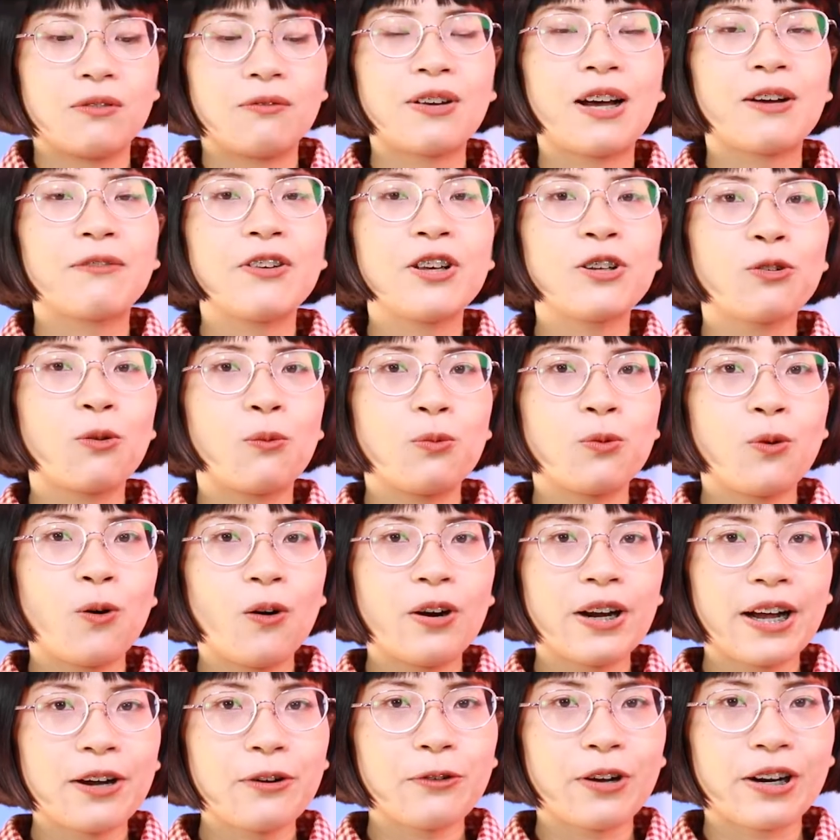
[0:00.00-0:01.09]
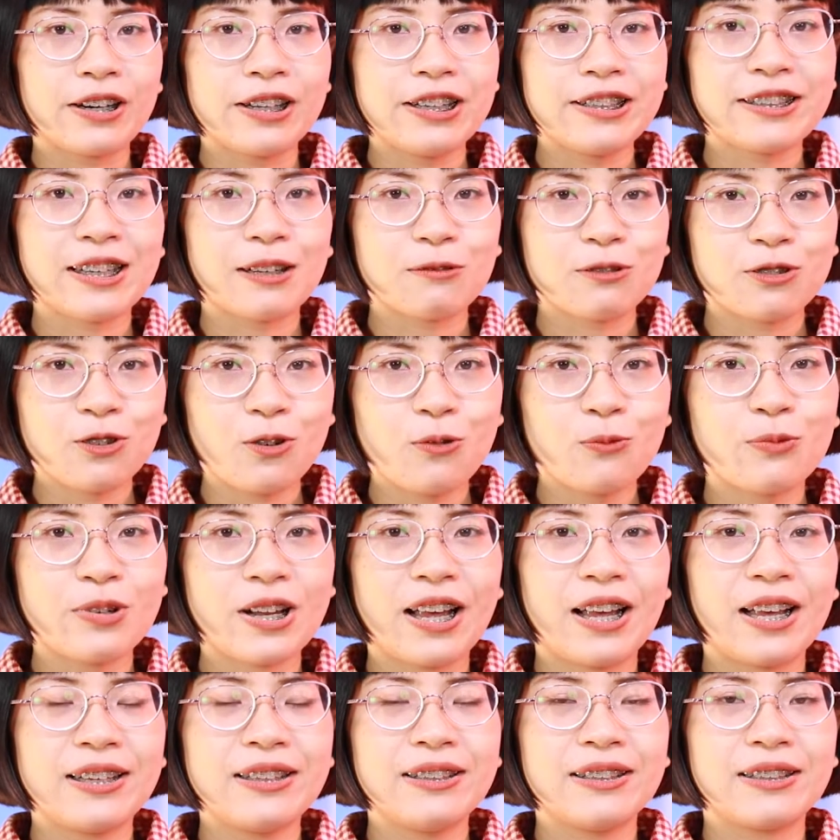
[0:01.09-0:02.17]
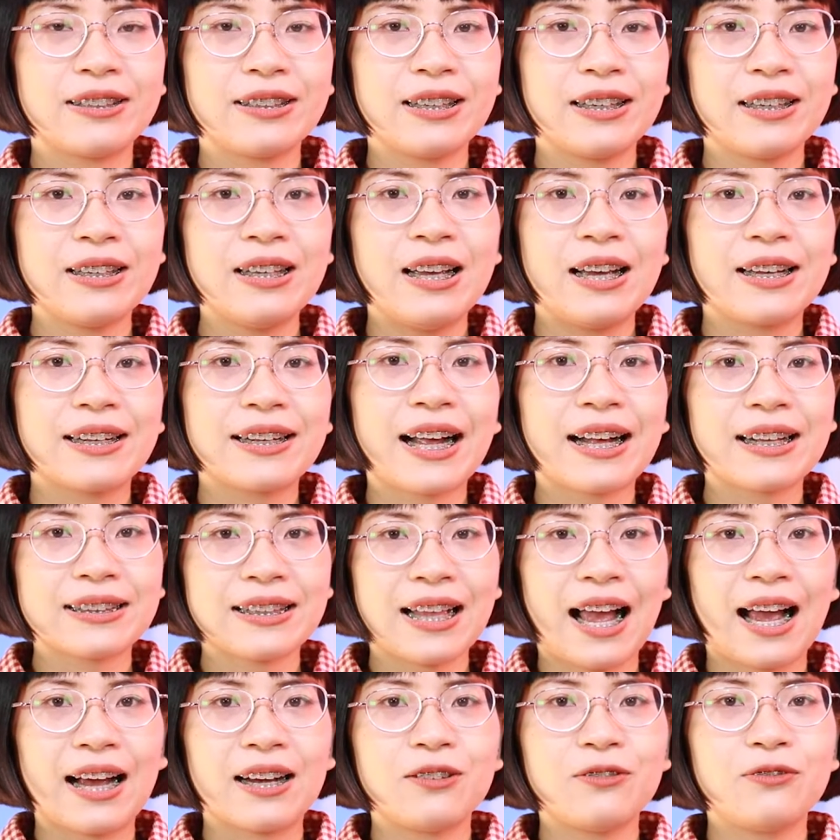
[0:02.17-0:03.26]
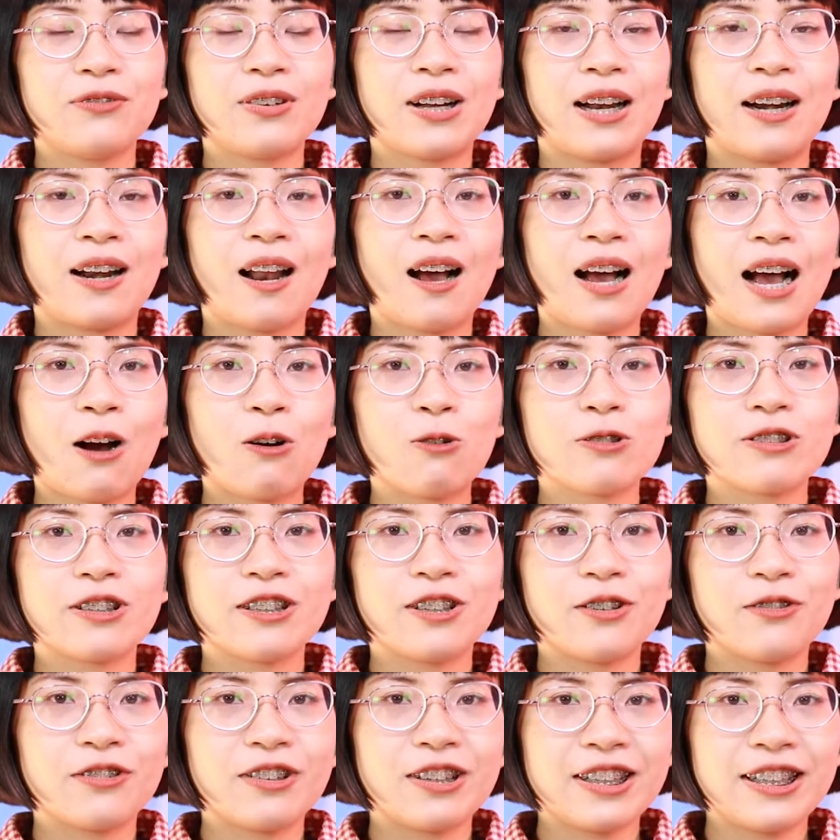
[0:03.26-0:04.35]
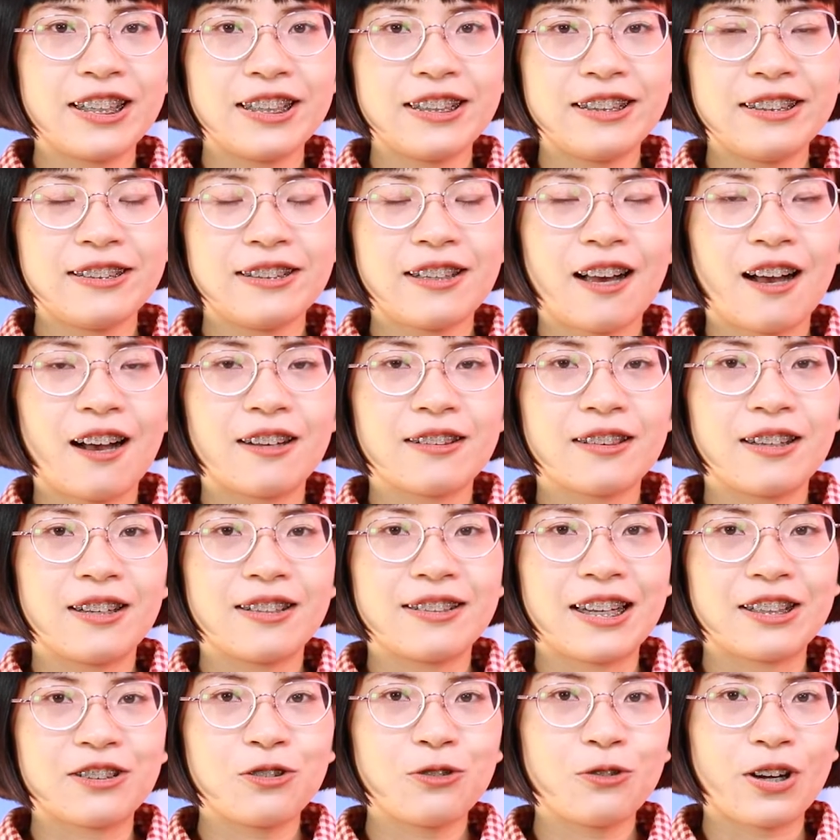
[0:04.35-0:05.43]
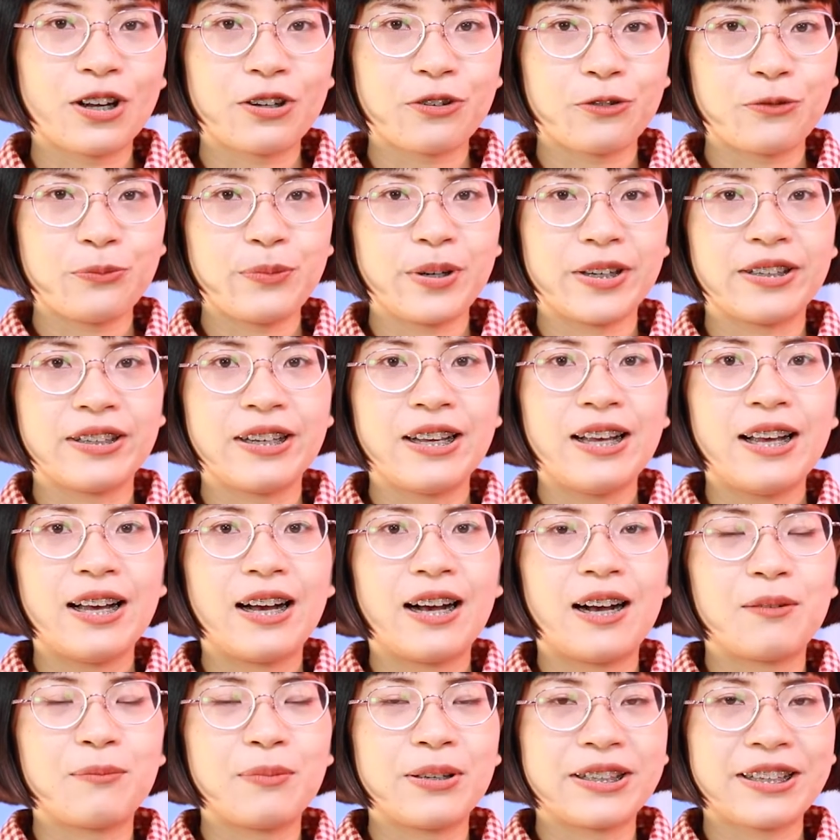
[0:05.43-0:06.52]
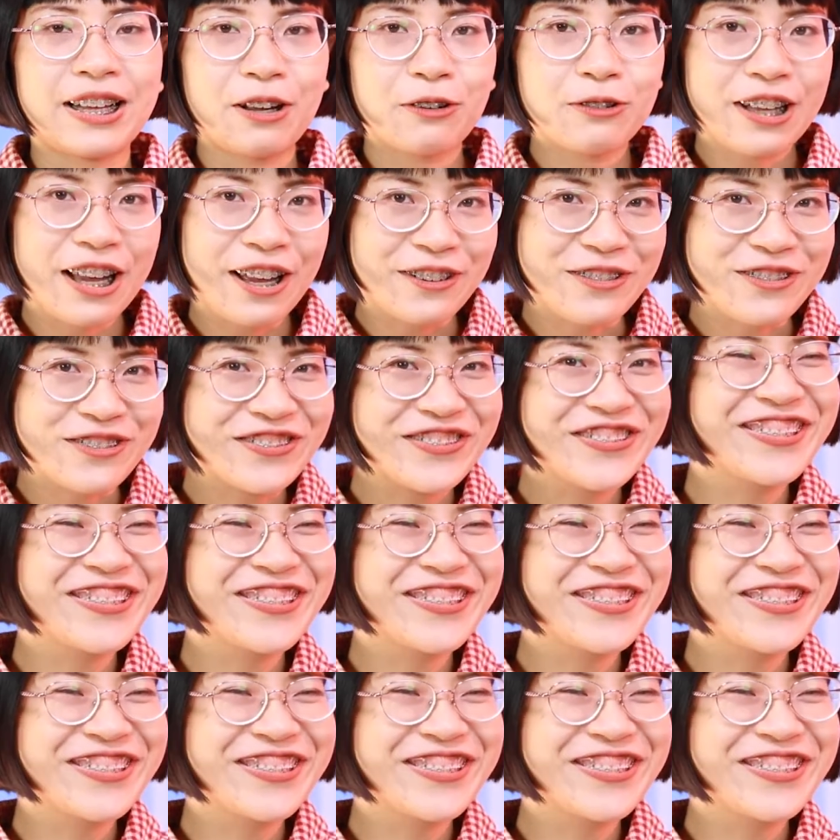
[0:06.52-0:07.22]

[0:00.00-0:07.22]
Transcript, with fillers: và vi cũng cố gắng quản lý cảm xúc để những cái căng thẳng và lo âu sẽ không có khiến cho tình trạng sức khỏe của mình à, bị kéo theo